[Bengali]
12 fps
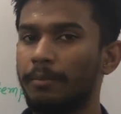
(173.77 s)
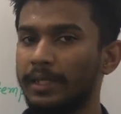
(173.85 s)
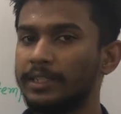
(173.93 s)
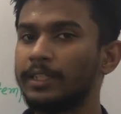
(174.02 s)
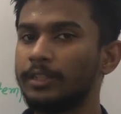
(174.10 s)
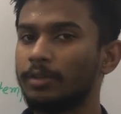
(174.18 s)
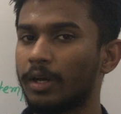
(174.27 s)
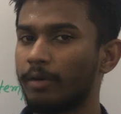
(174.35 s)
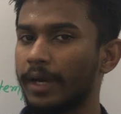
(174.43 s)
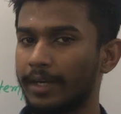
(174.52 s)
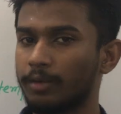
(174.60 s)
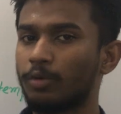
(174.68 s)
বেশি কিছু আরও
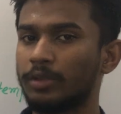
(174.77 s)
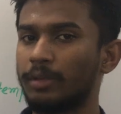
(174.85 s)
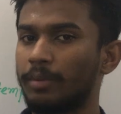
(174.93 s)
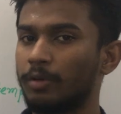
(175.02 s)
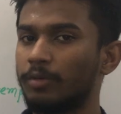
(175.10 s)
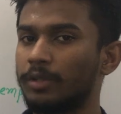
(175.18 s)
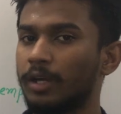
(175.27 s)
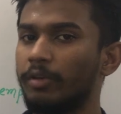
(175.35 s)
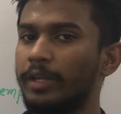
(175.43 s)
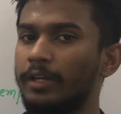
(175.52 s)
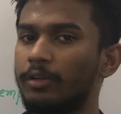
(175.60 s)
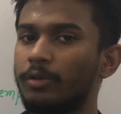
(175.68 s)
অ্যাড করতে পারো তাহলে
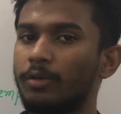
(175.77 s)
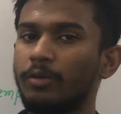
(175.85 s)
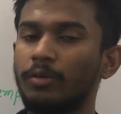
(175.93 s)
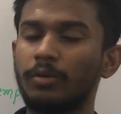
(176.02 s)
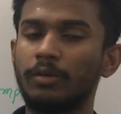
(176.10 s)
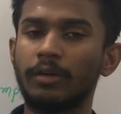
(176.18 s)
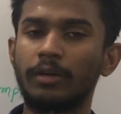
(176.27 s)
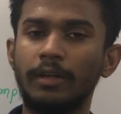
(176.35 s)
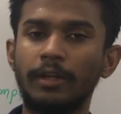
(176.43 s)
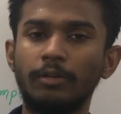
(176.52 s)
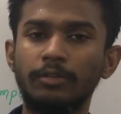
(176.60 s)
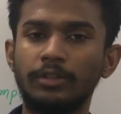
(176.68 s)

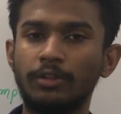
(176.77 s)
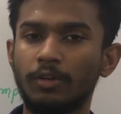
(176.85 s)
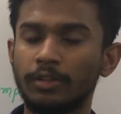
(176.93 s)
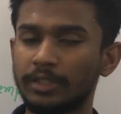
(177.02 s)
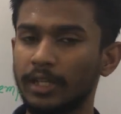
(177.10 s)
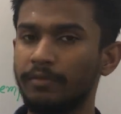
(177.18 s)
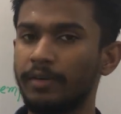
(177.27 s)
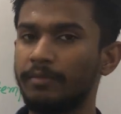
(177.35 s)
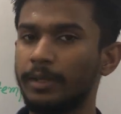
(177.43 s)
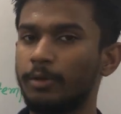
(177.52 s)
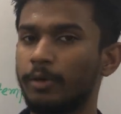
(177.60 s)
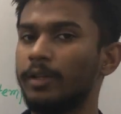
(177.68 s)
ইন্ট্রোডিউস ইউর সেলফের
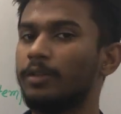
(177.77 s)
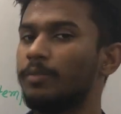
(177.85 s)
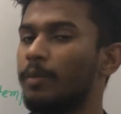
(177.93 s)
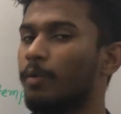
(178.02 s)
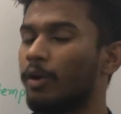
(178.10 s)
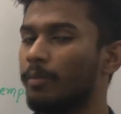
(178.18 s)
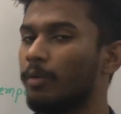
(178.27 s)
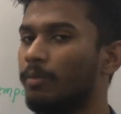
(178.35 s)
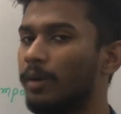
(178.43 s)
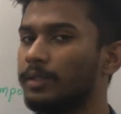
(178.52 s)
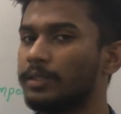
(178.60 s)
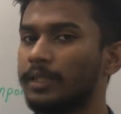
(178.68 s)
ভিতরেই তুমি পরে
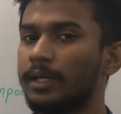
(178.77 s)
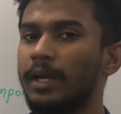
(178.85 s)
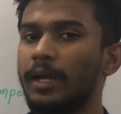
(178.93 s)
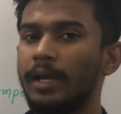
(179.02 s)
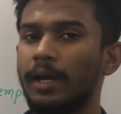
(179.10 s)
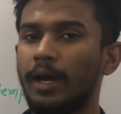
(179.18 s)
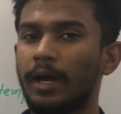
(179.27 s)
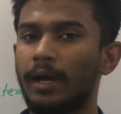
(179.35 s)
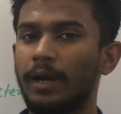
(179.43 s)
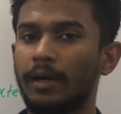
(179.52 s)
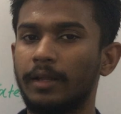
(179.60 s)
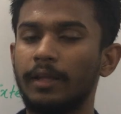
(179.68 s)
বলবা যে
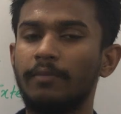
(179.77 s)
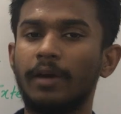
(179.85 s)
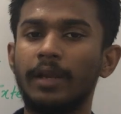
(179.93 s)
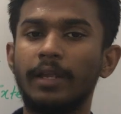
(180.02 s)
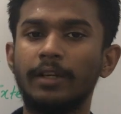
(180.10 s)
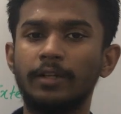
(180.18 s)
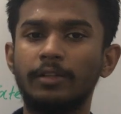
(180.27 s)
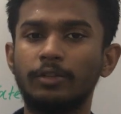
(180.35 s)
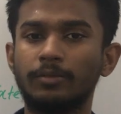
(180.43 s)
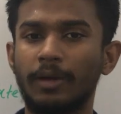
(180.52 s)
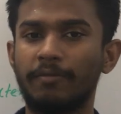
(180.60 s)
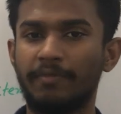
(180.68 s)
ইফ আই
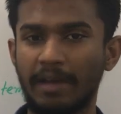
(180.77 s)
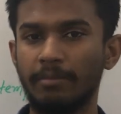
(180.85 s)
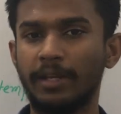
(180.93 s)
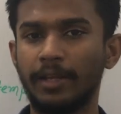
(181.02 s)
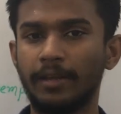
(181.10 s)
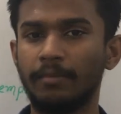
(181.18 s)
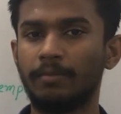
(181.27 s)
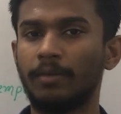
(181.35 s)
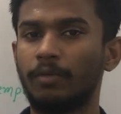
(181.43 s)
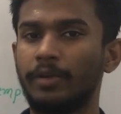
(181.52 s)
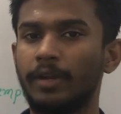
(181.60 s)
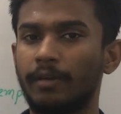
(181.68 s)
ইন্ট্রোডিউস মাই ফ্যামিলি
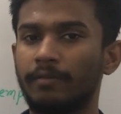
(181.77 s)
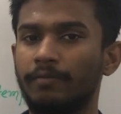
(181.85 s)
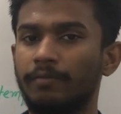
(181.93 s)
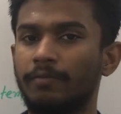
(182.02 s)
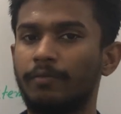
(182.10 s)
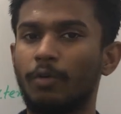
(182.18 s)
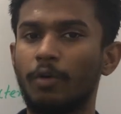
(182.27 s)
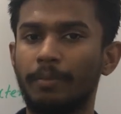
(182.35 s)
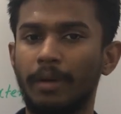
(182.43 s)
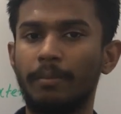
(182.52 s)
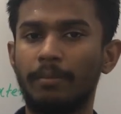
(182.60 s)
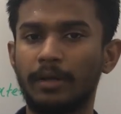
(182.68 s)
উই আর ফোর
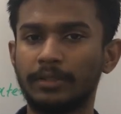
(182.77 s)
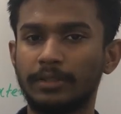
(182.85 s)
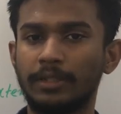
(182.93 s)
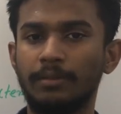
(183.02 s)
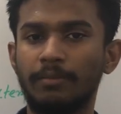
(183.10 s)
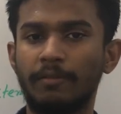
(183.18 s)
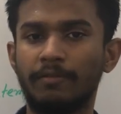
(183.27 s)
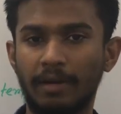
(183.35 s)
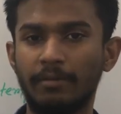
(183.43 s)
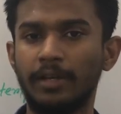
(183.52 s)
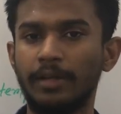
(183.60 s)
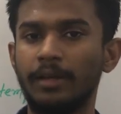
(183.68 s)
মেম্বার্স ইন মাই
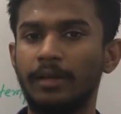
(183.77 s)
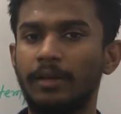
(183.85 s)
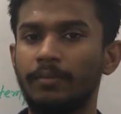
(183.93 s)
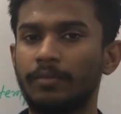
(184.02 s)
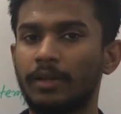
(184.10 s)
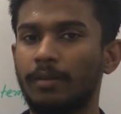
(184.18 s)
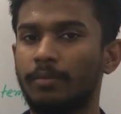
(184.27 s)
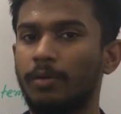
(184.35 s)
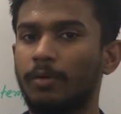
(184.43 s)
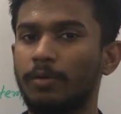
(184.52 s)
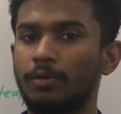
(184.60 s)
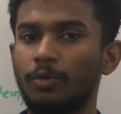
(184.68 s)
ফ্যামিলি
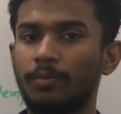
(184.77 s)
তারপর টু